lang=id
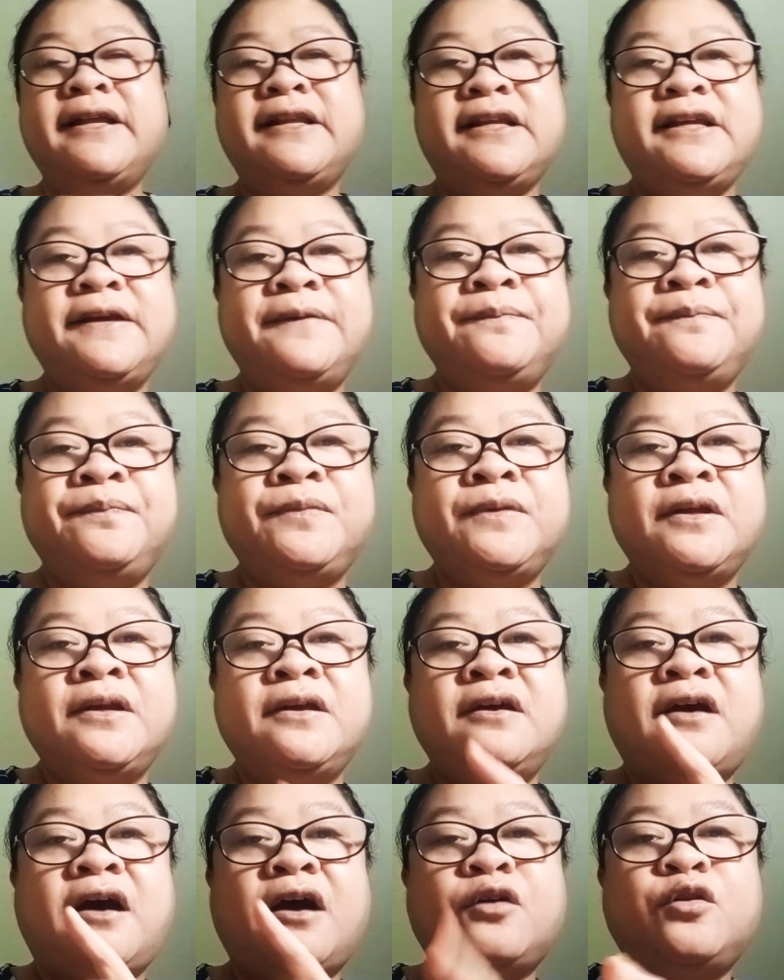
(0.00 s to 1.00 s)
nih,
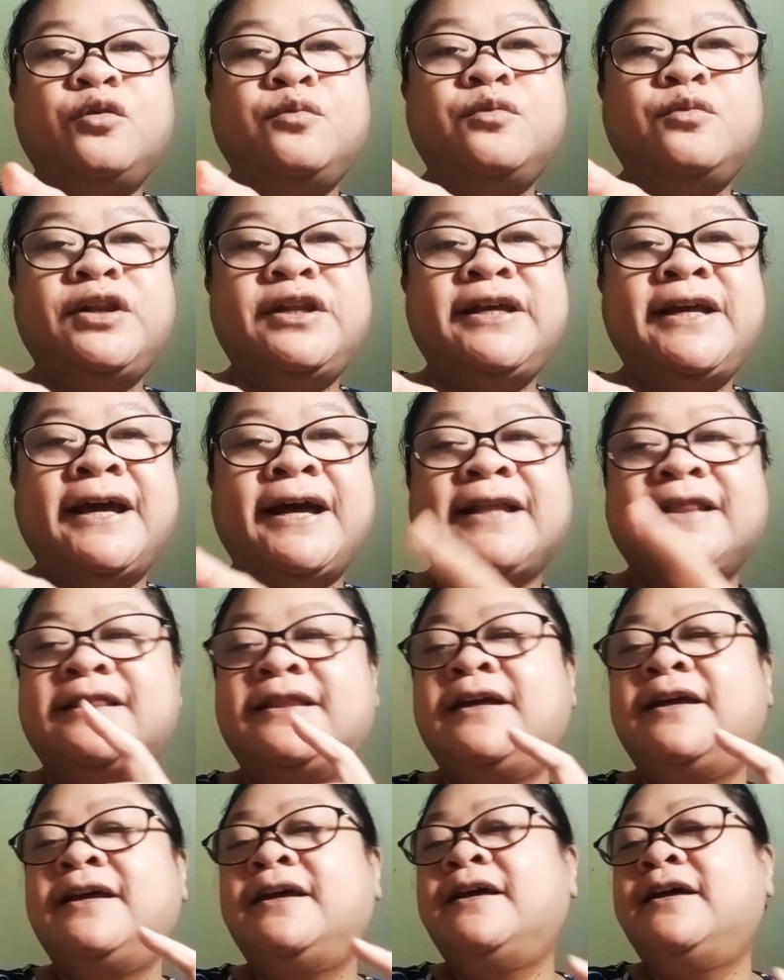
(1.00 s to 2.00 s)
aku mau lihat
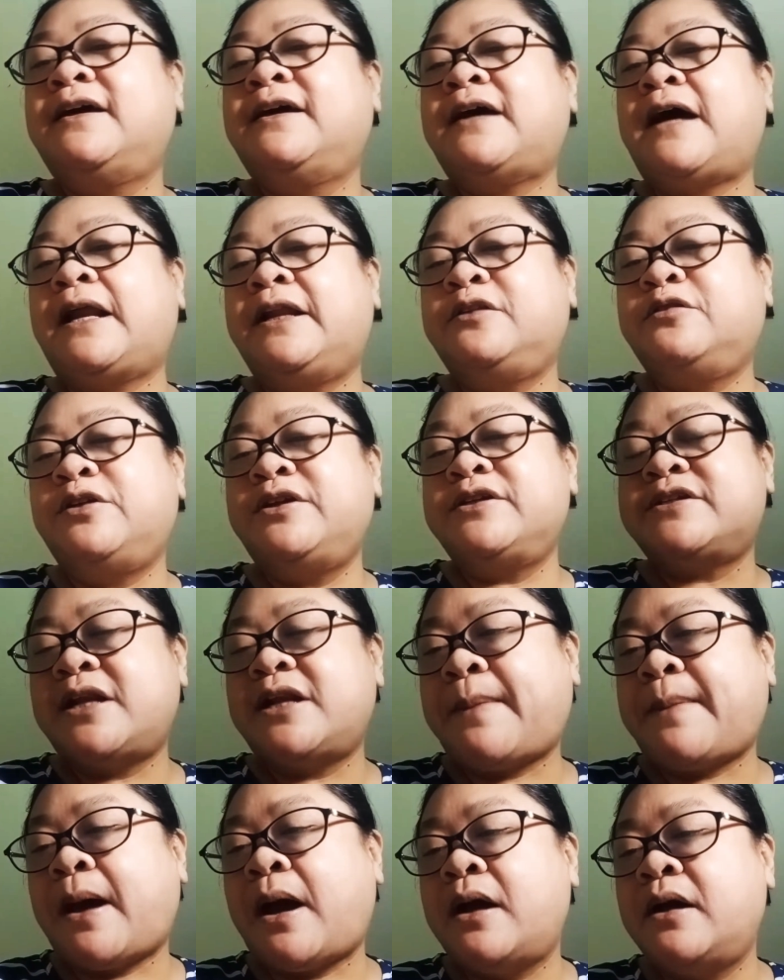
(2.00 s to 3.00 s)
ada
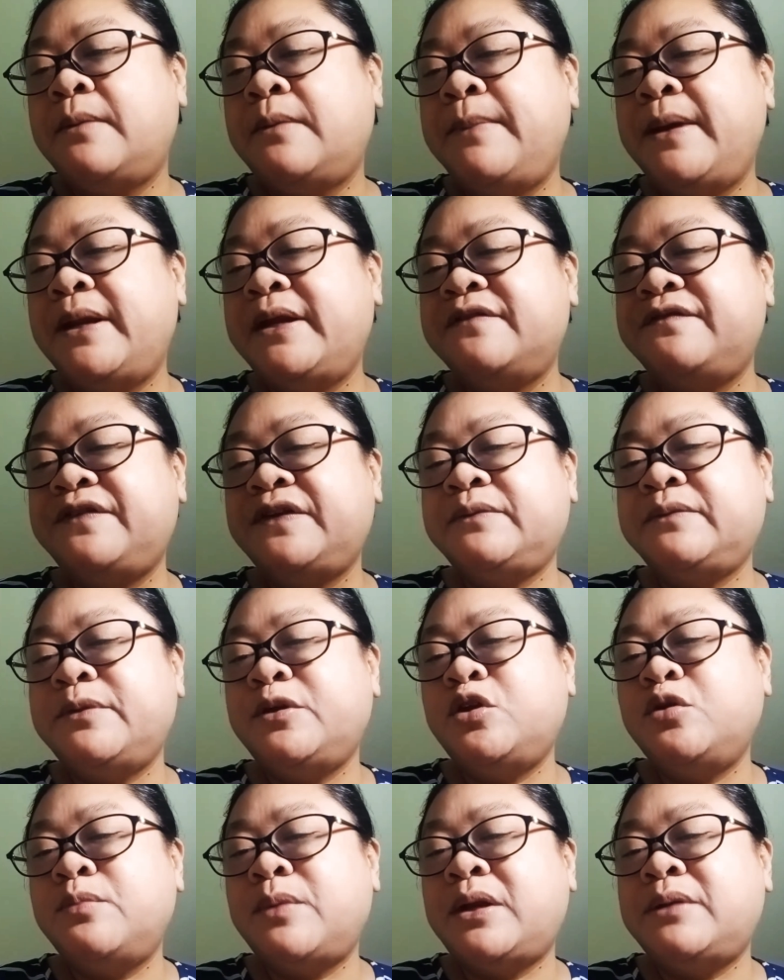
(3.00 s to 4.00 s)
tulisan apa? Benefit
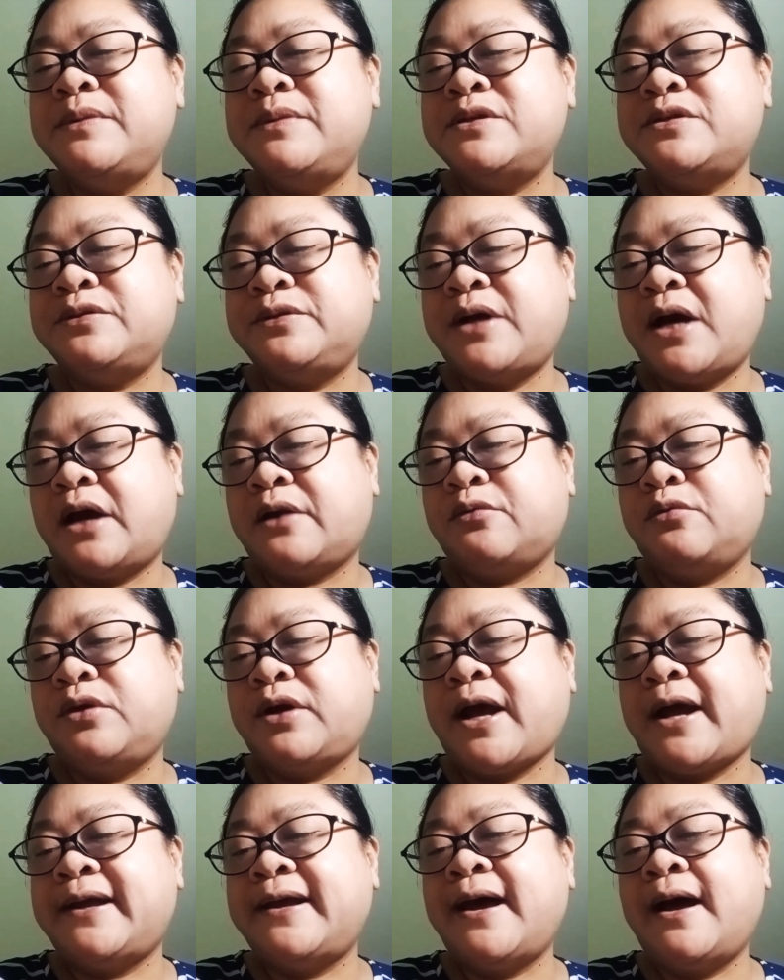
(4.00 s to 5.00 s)
minuman Misugaru
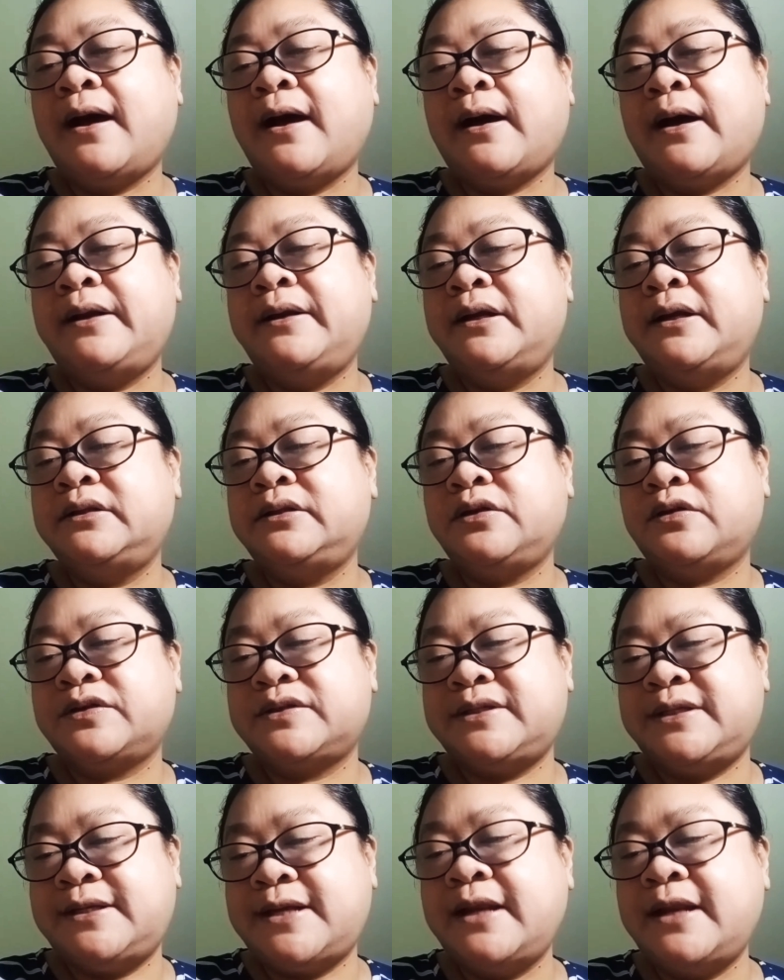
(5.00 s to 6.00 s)
kaya akan
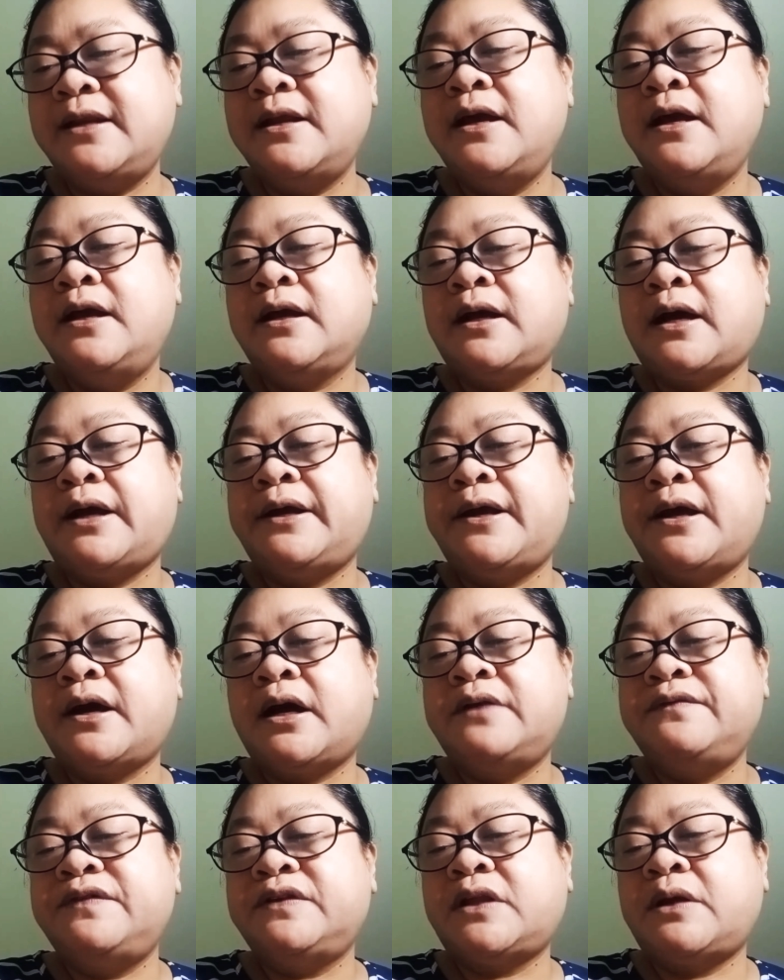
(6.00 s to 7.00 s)
antioksidan, kaya
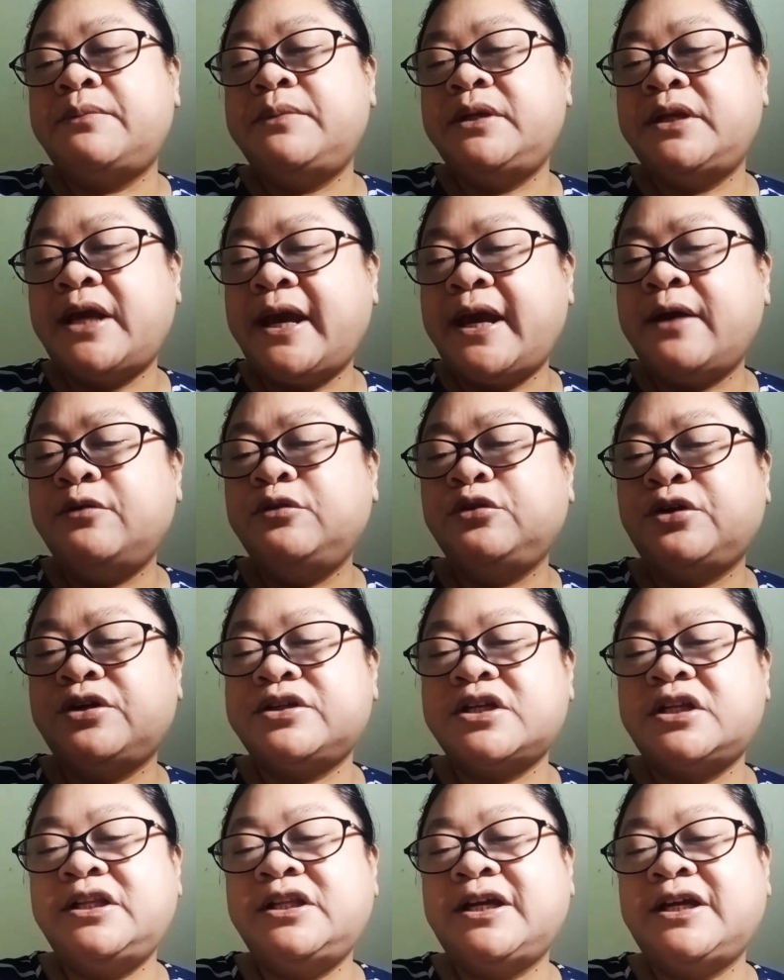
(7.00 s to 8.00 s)
akan vitamin E untuk
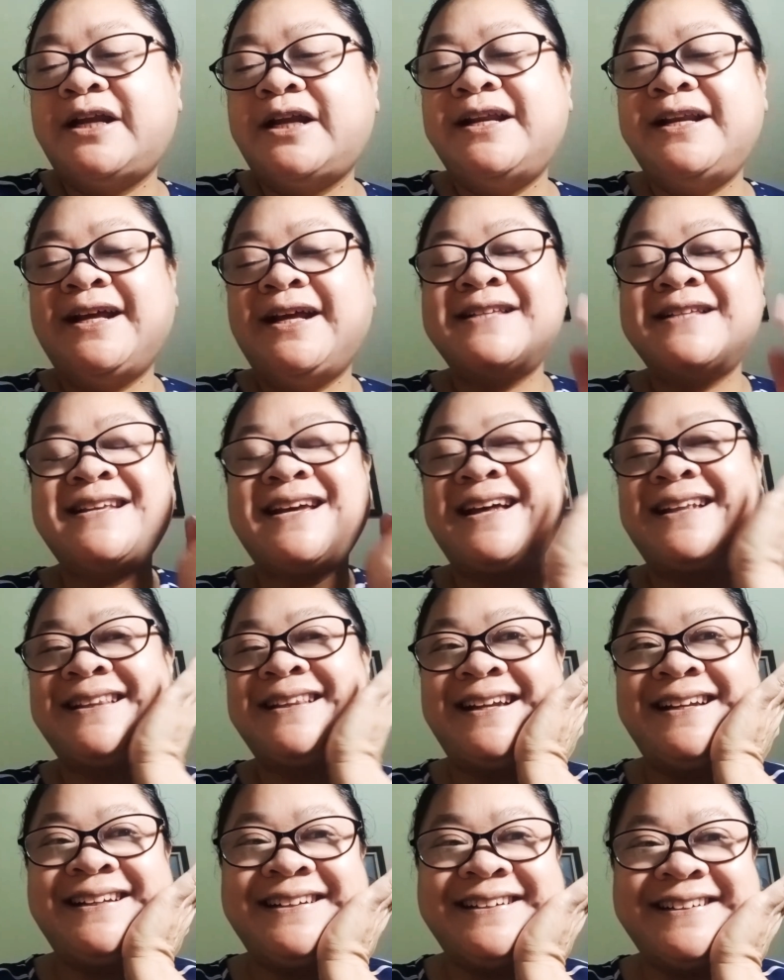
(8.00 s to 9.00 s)
kecantikan dan
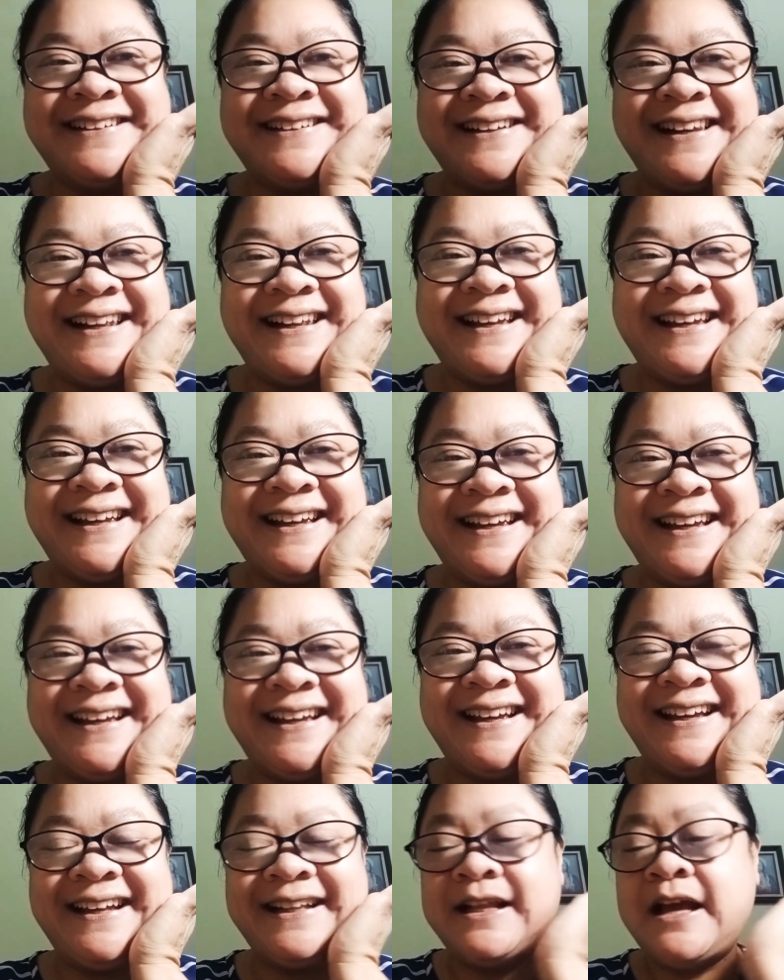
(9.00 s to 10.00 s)
kesehatan
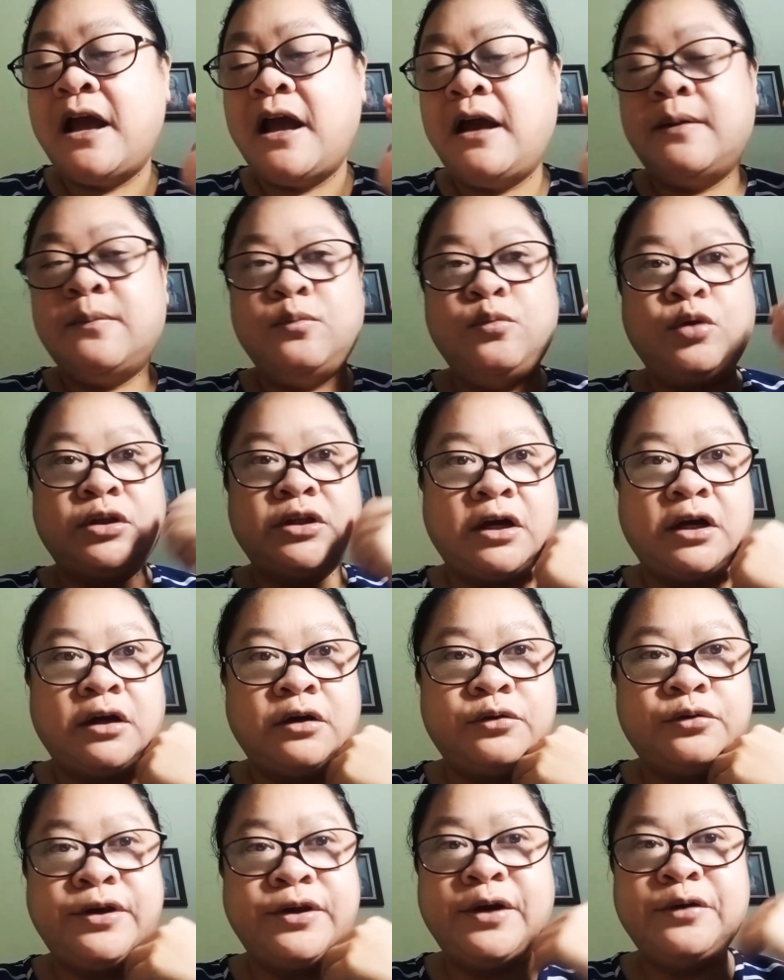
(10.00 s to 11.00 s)
kulit. Buat
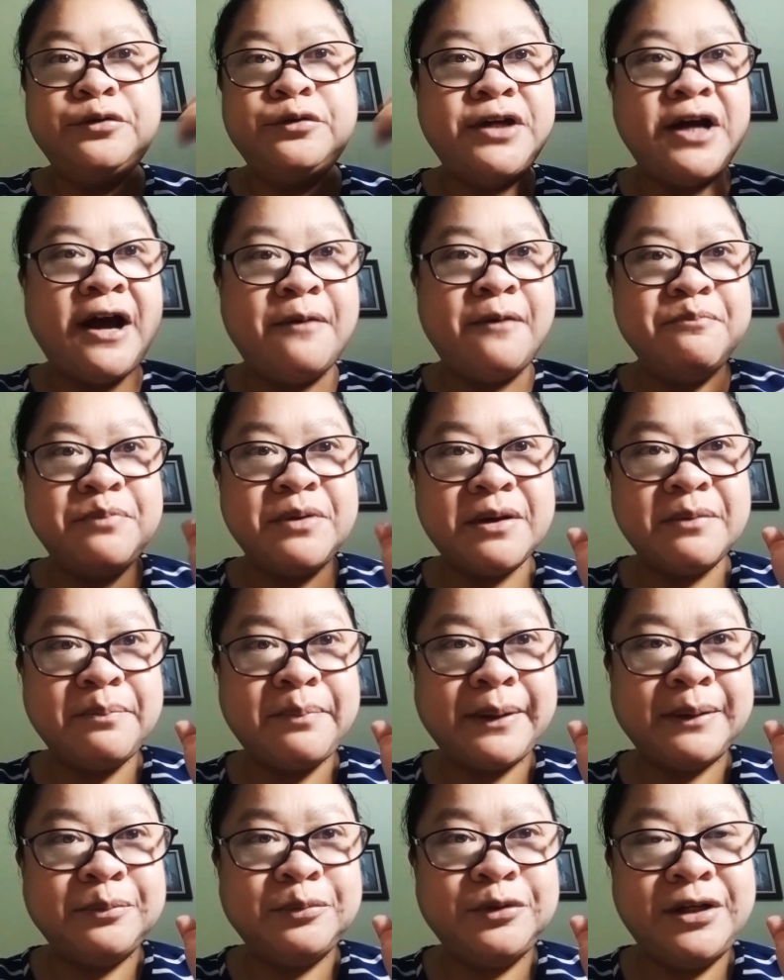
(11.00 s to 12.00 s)
aku yang udah hampir
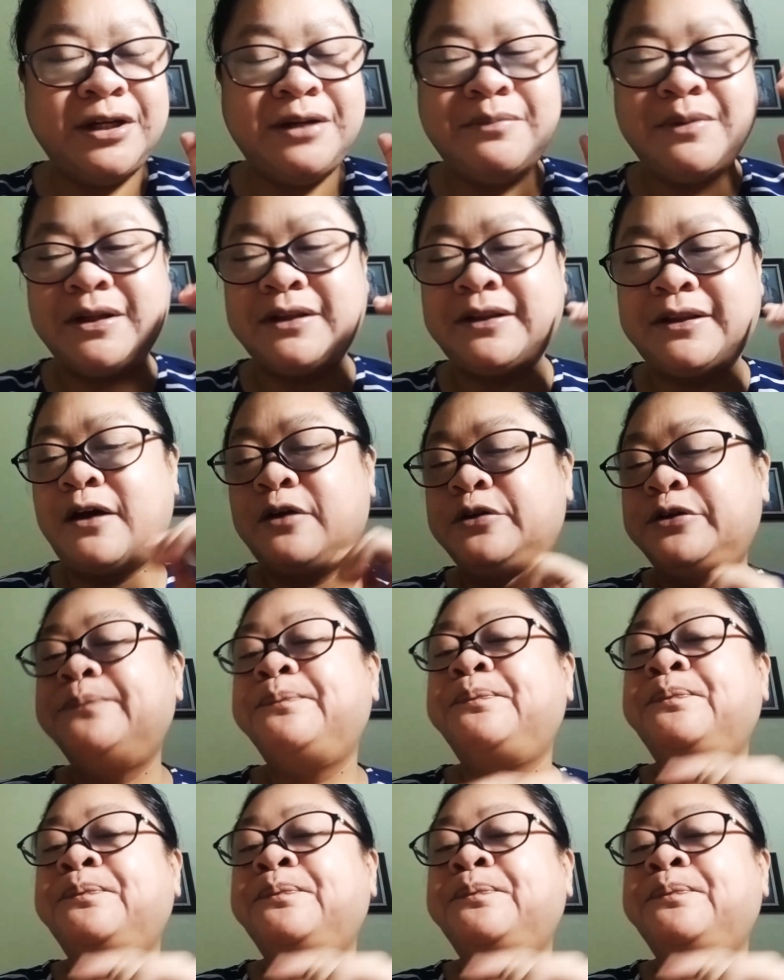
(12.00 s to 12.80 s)
45 tahun,